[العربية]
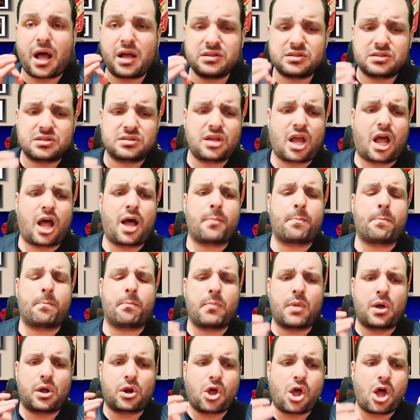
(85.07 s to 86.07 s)
اصعب
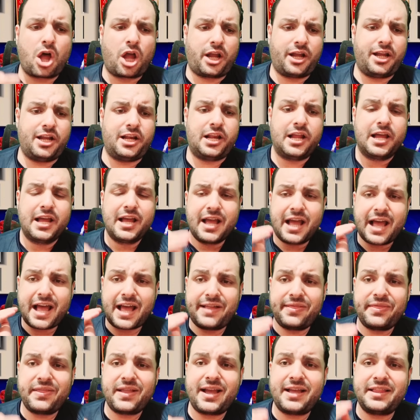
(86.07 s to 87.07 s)
مراحل
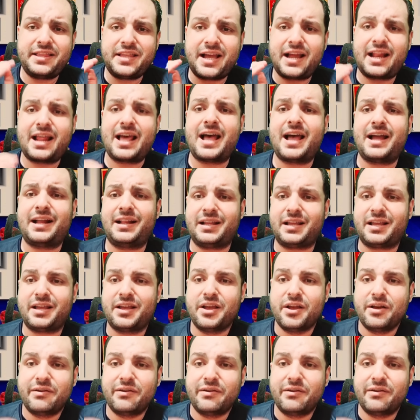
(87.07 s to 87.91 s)
النادي الاهلي